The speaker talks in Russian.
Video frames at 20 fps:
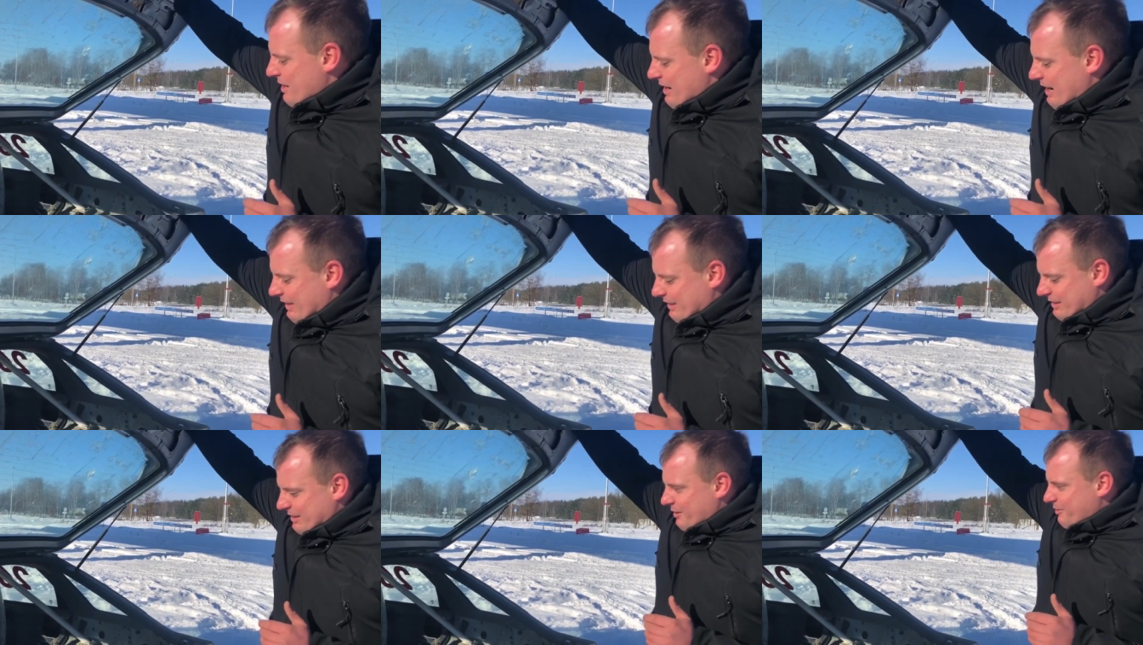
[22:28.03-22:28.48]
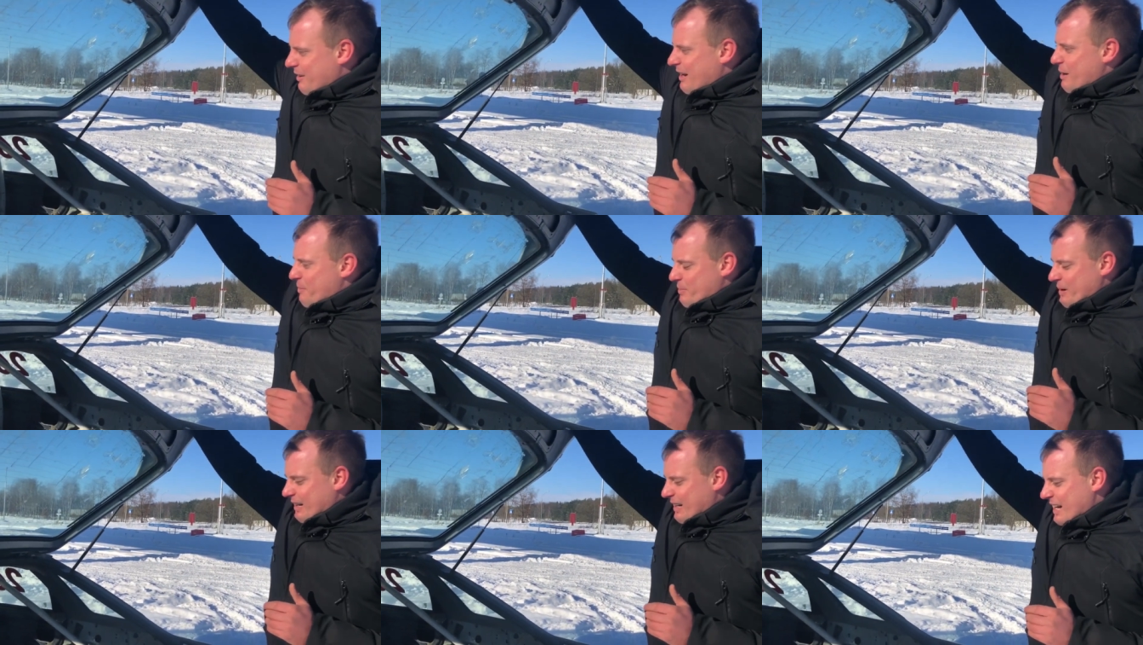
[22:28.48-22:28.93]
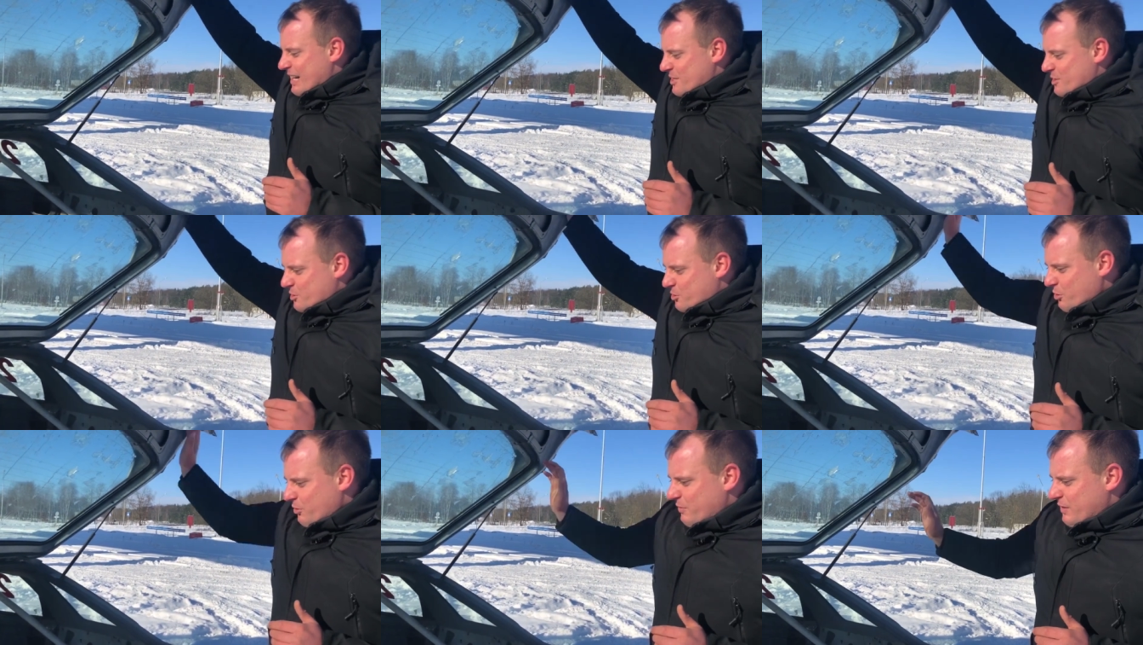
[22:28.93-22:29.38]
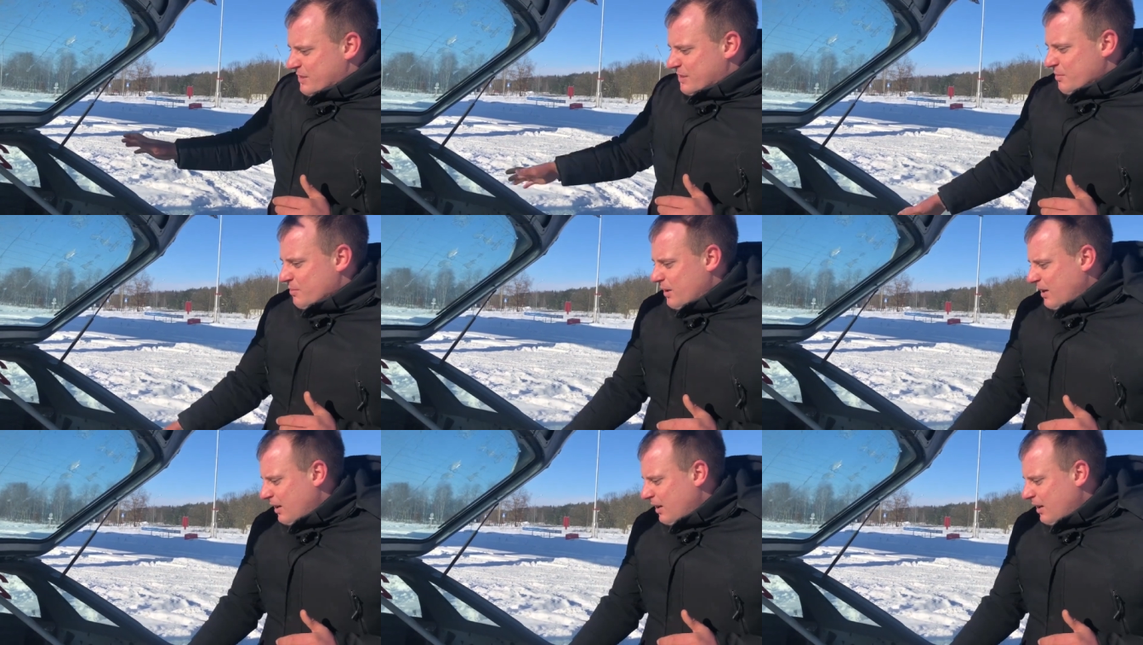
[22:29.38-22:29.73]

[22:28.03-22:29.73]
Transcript: Открываем багажник. Что видим?